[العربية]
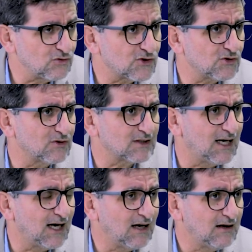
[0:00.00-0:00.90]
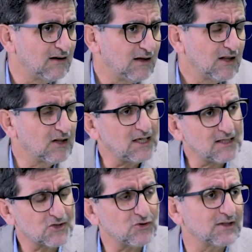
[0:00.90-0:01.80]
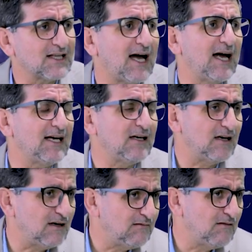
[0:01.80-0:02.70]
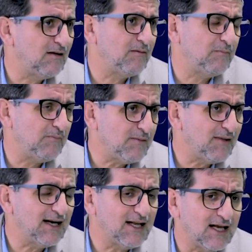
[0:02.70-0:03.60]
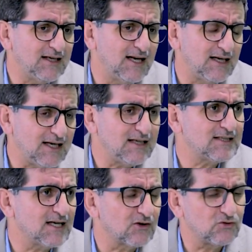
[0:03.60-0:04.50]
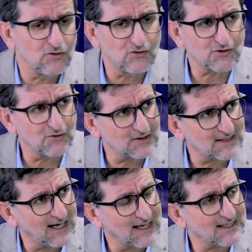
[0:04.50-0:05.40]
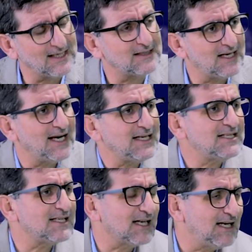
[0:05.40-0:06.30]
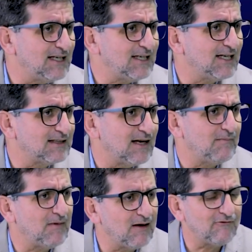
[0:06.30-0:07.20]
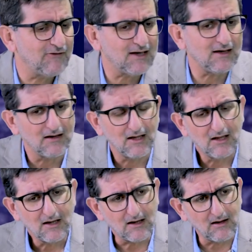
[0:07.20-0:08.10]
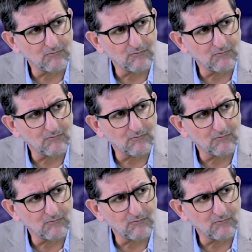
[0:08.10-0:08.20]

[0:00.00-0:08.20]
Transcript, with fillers: كل سلطة ضد سلطة أي بمعنى أن ليس كل سلطة كانت لها استقلالية تامة في نعم.